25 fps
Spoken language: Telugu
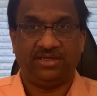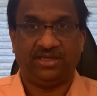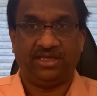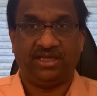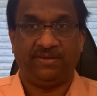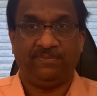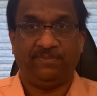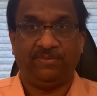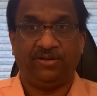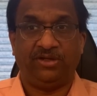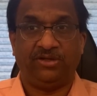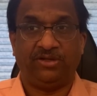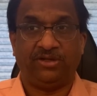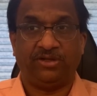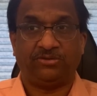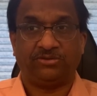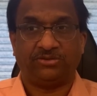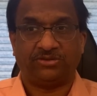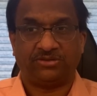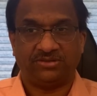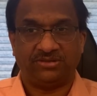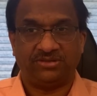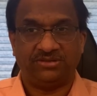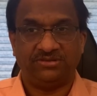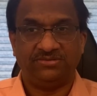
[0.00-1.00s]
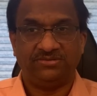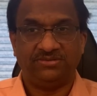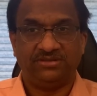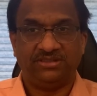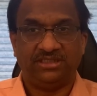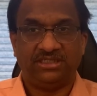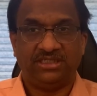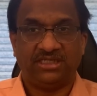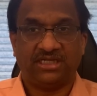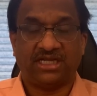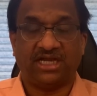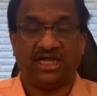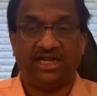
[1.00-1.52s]
ఈ బిల్లు నెగ్గుతుంది
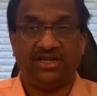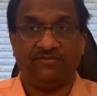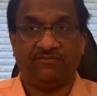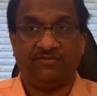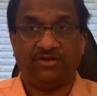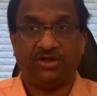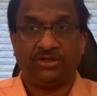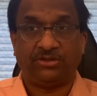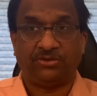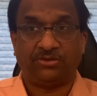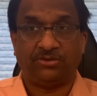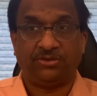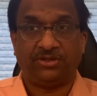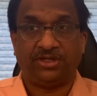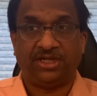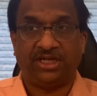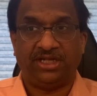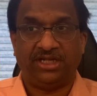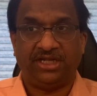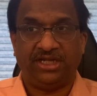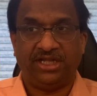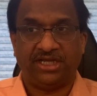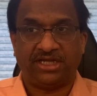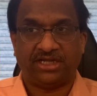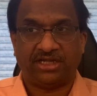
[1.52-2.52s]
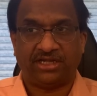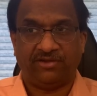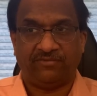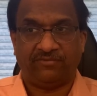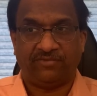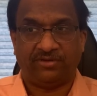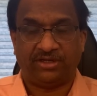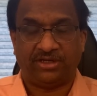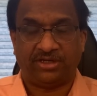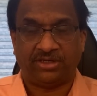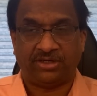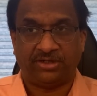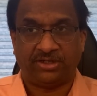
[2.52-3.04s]
కానీ వన్ ట్వంటీ ఎన్డీఏకి
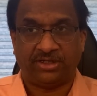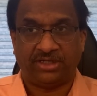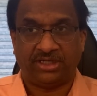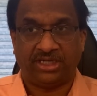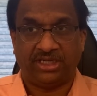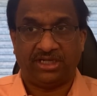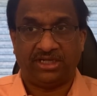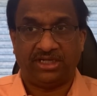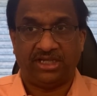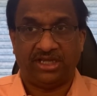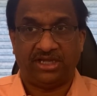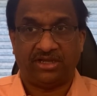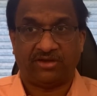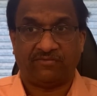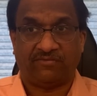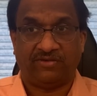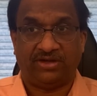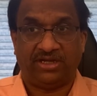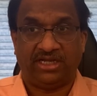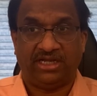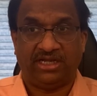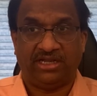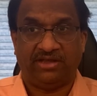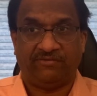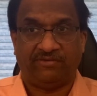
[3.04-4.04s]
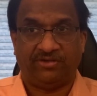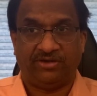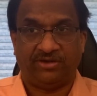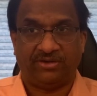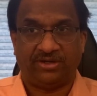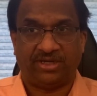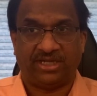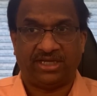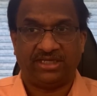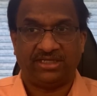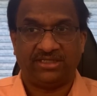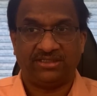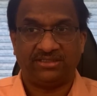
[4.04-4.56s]
వన్ ట్వంటీ ఎన్డీఏకి వన్ లెవెన్
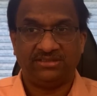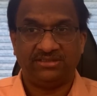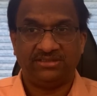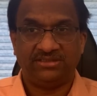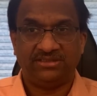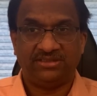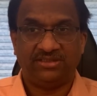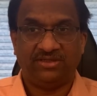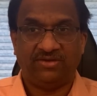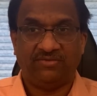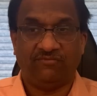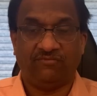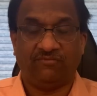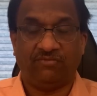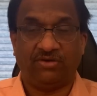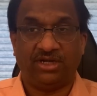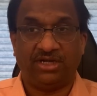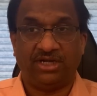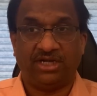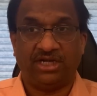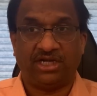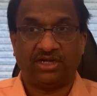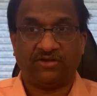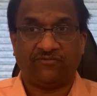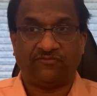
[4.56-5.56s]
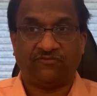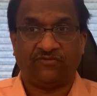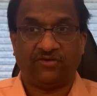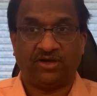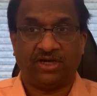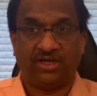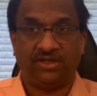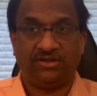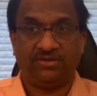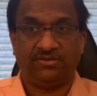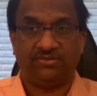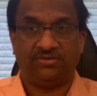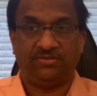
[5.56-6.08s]
ఉన్నాయి వన్ నాట్
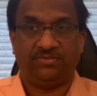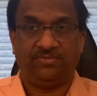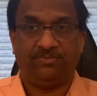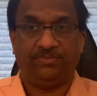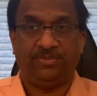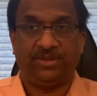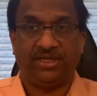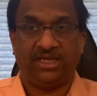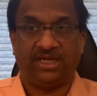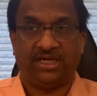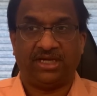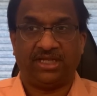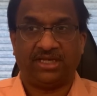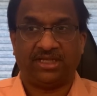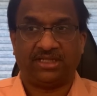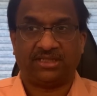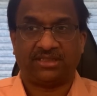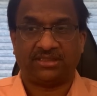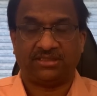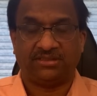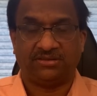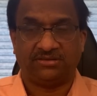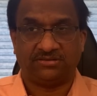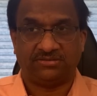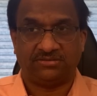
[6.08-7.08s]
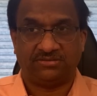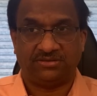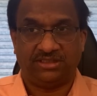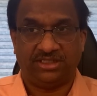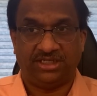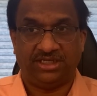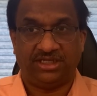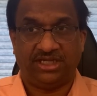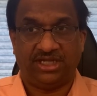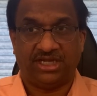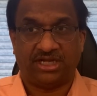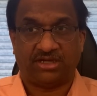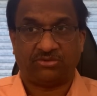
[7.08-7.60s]
ఫైవ్ బీఆర్ఎస్
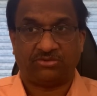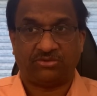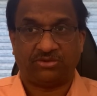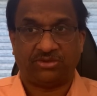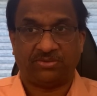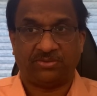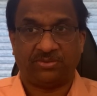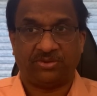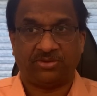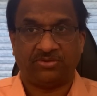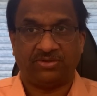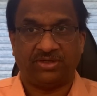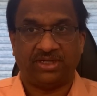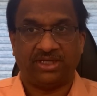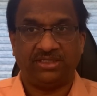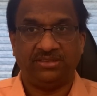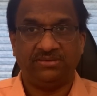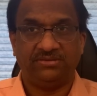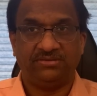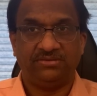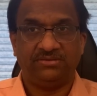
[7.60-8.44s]
ఇండియా కూటమికి ఉన్నాయి